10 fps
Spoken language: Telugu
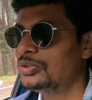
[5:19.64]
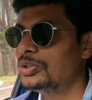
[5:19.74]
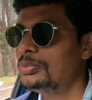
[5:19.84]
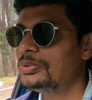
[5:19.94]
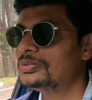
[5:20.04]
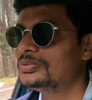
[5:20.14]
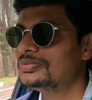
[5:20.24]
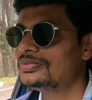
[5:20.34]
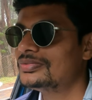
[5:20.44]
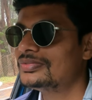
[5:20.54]
తోపు
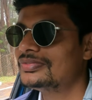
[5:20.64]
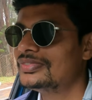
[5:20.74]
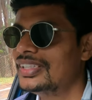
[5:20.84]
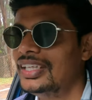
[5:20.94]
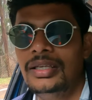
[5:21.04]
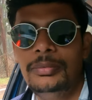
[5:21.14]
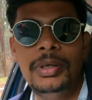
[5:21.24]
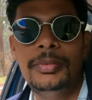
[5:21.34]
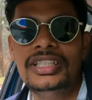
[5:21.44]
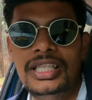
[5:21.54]

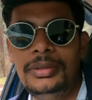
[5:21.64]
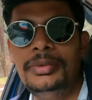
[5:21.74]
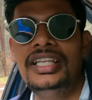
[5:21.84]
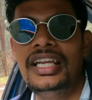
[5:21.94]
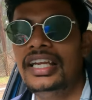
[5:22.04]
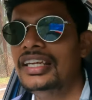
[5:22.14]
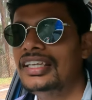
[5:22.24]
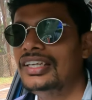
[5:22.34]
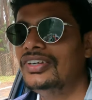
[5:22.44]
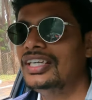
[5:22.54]
మేమందరం ఇటు లైన్లో
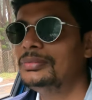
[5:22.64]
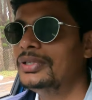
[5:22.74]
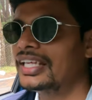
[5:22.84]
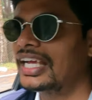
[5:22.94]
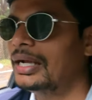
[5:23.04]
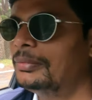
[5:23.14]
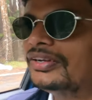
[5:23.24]
నిలబడ్డాము ఆడ క్యాబ్